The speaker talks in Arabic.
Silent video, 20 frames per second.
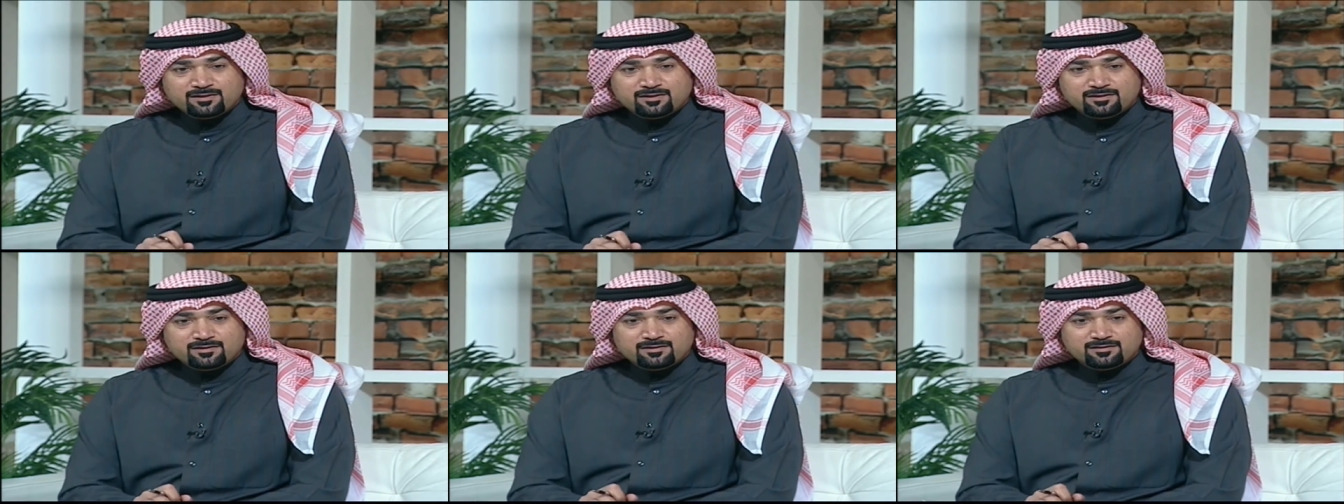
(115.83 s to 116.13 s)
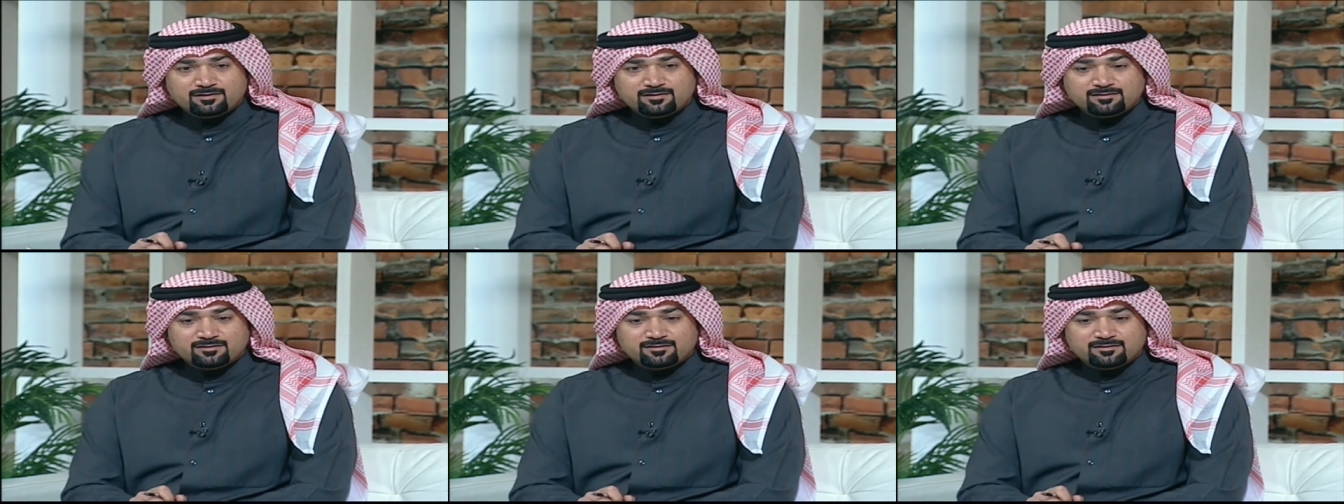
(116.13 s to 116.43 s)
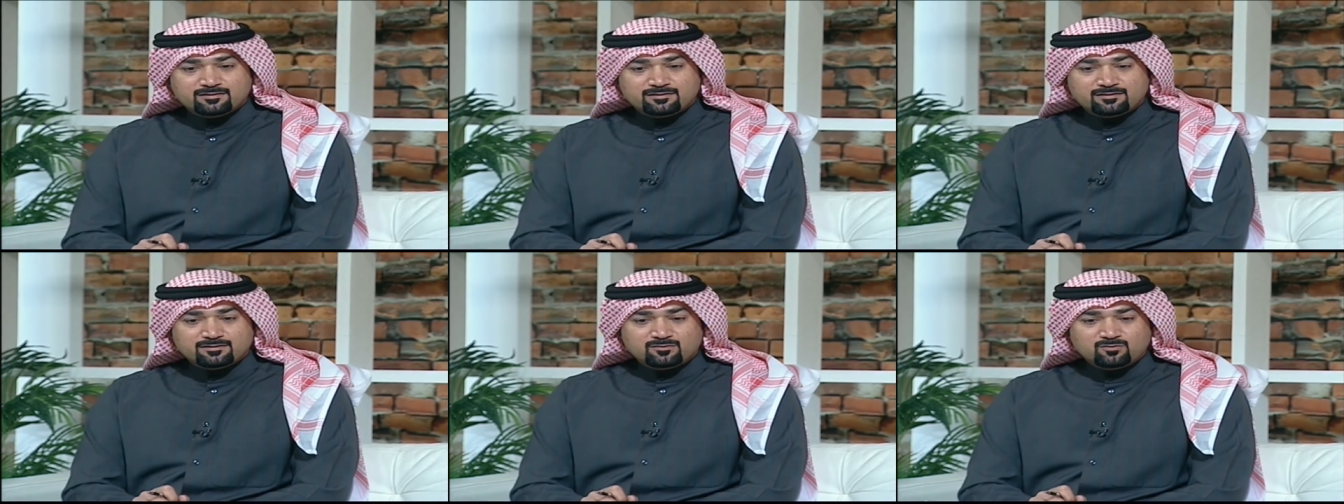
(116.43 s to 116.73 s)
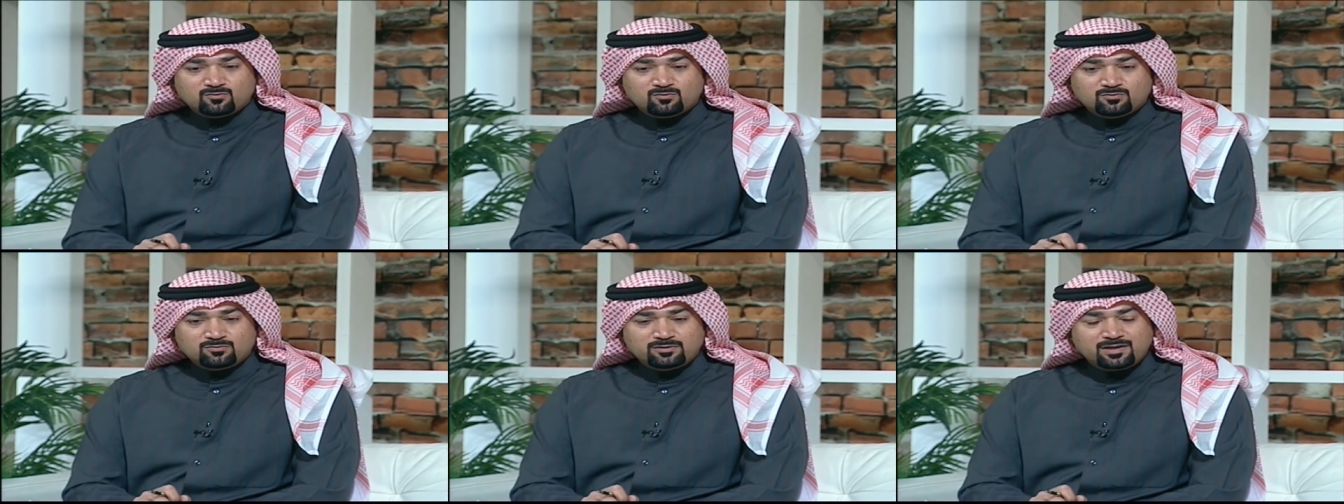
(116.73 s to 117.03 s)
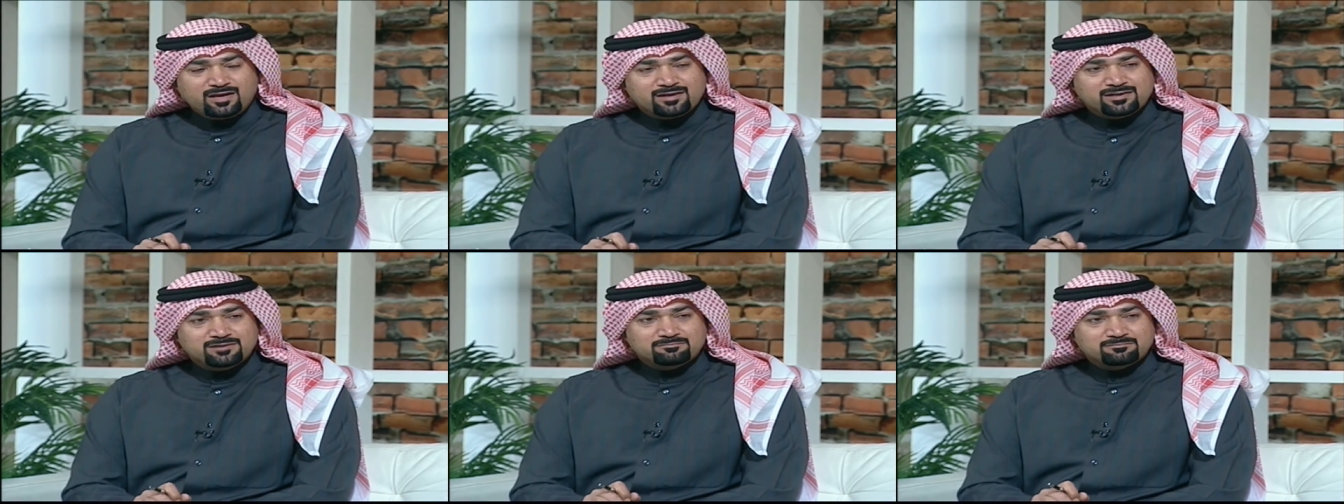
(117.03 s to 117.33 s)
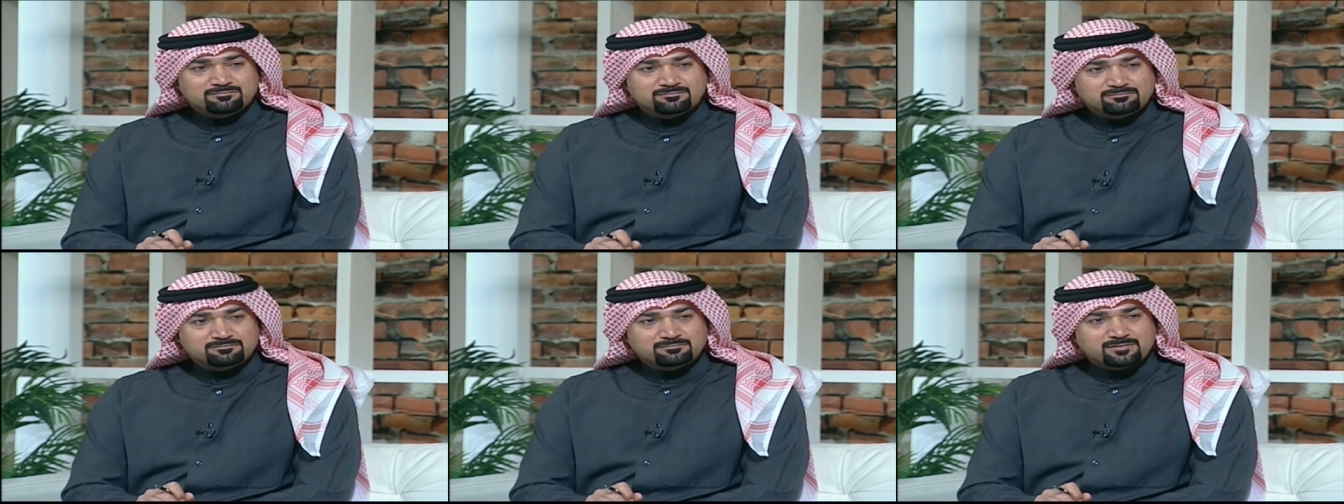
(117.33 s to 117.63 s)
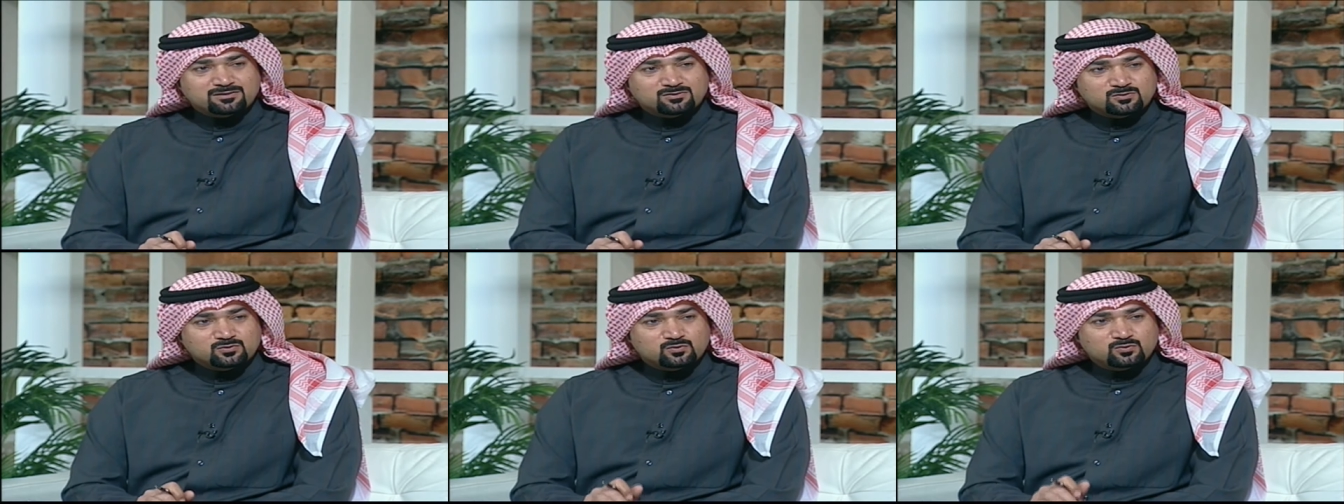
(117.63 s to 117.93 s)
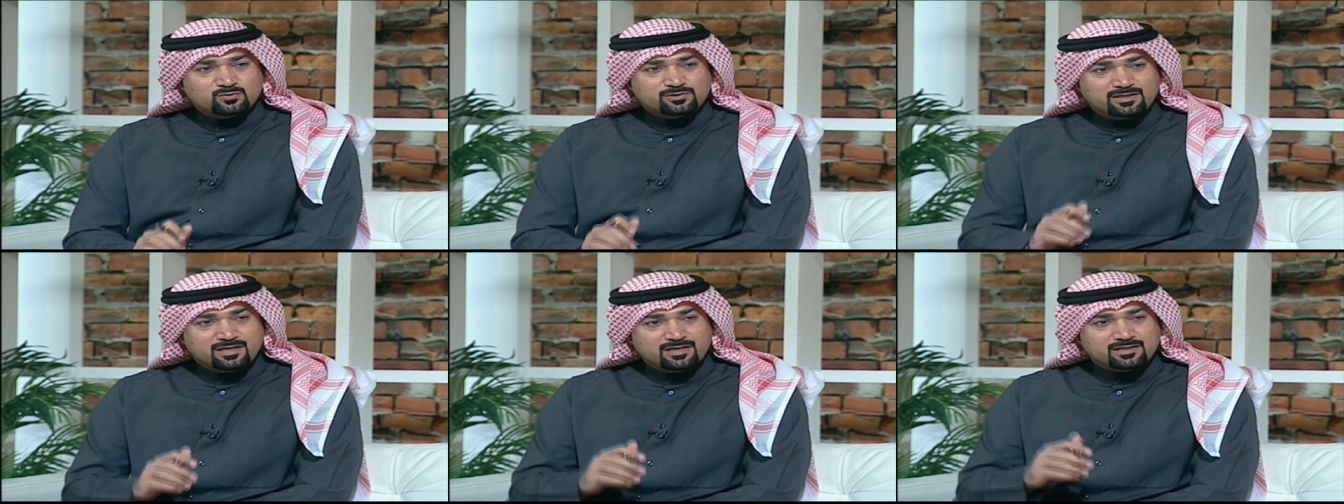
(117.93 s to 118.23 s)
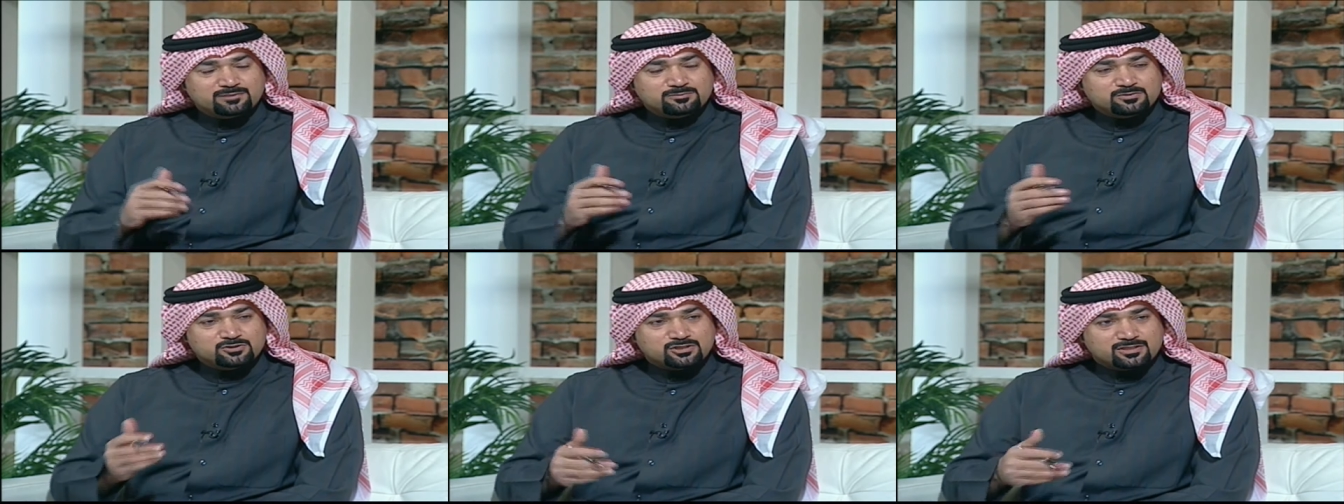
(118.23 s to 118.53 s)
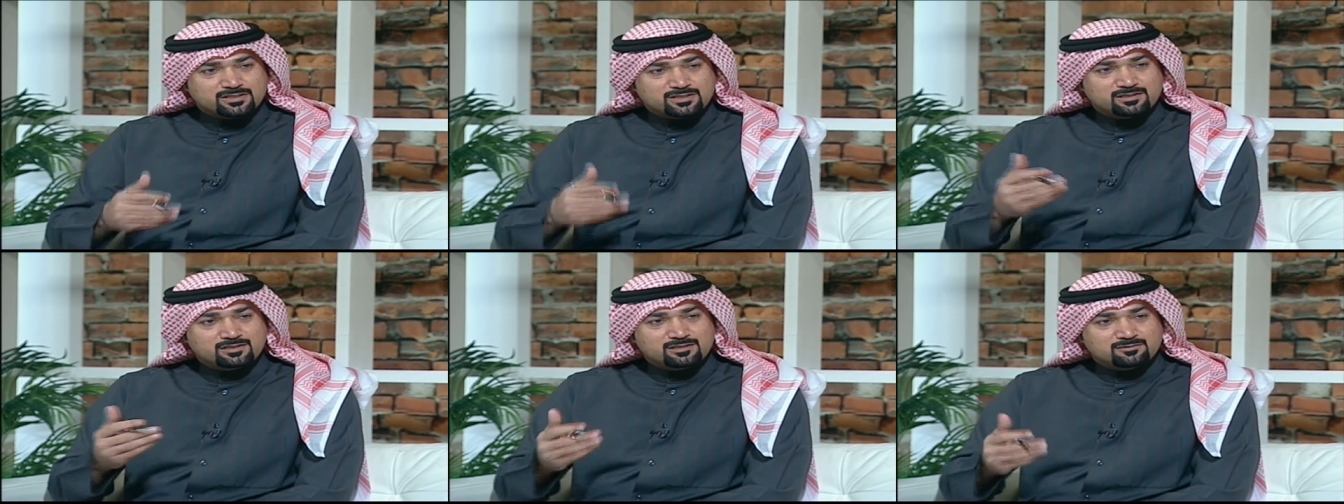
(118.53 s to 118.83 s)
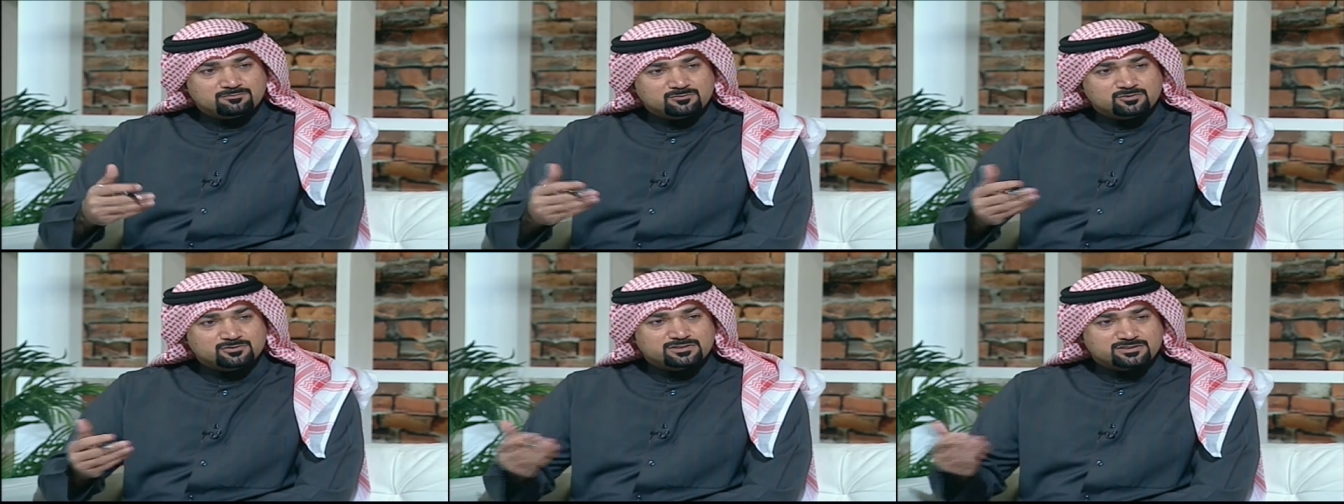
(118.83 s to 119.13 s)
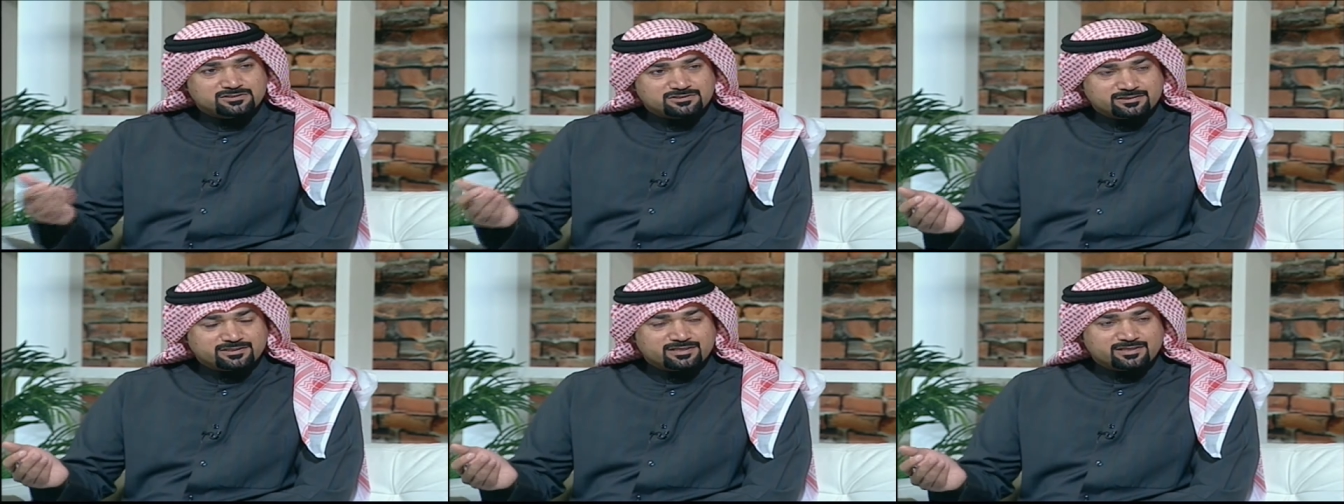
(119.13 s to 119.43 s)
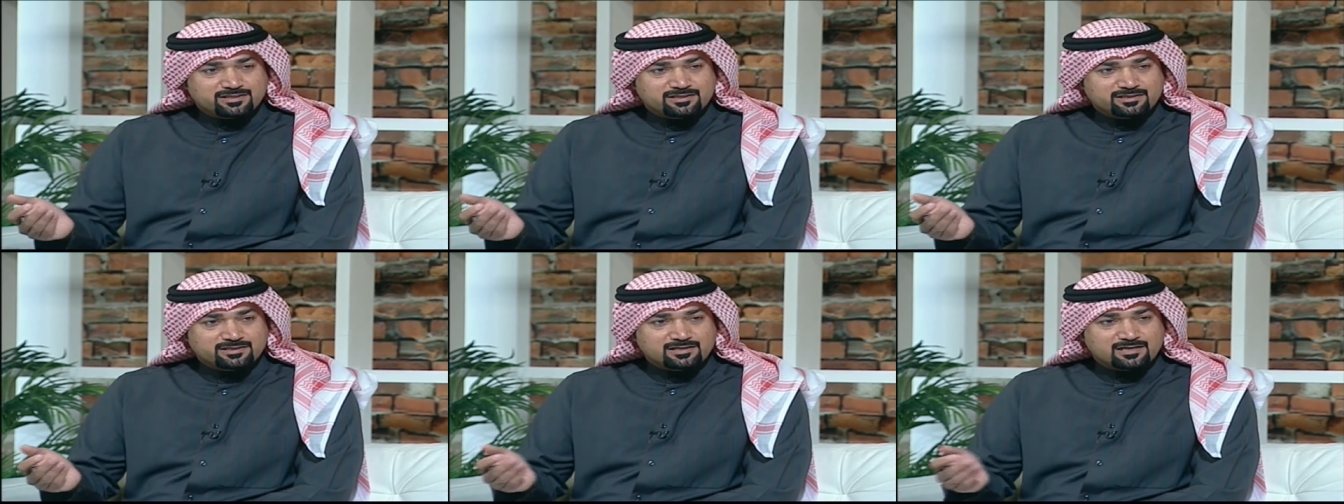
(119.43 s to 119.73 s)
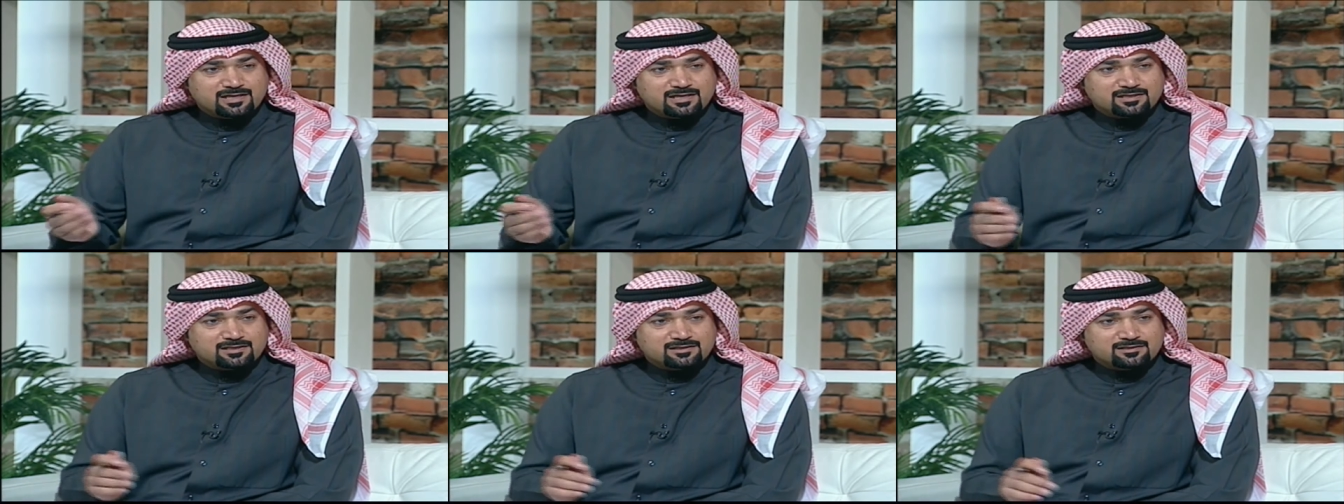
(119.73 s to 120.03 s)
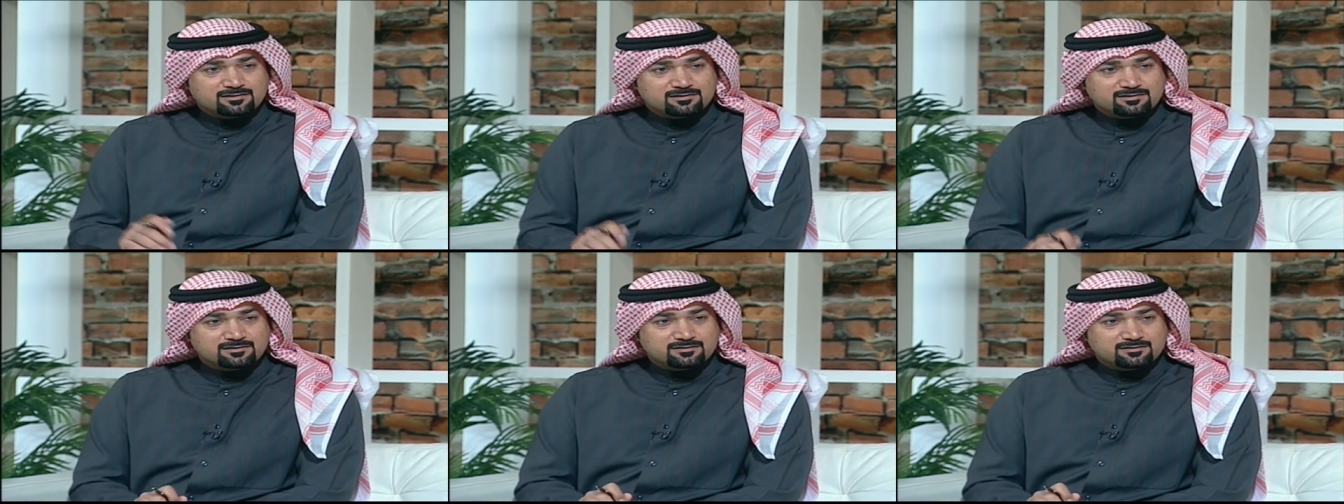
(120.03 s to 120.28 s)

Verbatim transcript: آه، ويعني ما تكون يعني بشكل منتشر كثير لكن